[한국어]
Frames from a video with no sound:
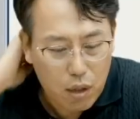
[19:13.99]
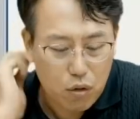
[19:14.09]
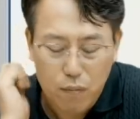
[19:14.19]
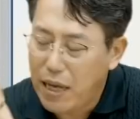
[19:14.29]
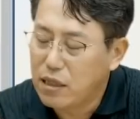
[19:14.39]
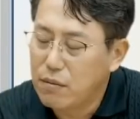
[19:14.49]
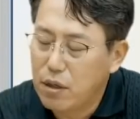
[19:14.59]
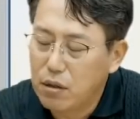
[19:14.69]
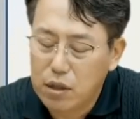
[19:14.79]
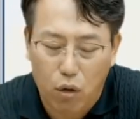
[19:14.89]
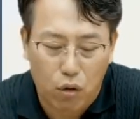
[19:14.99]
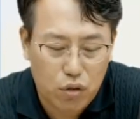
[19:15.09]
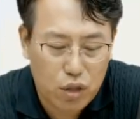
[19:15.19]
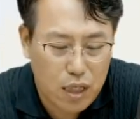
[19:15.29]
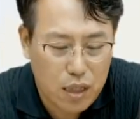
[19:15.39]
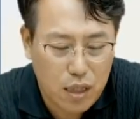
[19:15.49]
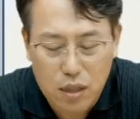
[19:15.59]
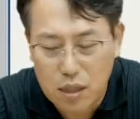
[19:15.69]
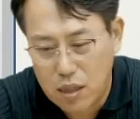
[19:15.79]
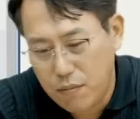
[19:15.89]
또 빠지면은 이거 어떻게 해야
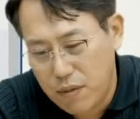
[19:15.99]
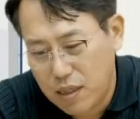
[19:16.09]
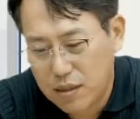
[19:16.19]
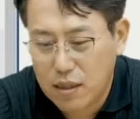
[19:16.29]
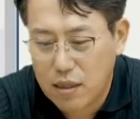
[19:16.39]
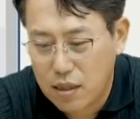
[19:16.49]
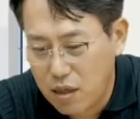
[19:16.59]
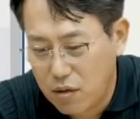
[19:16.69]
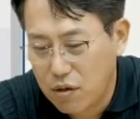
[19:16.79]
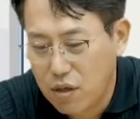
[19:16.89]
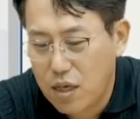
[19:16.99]
되는지 막 이제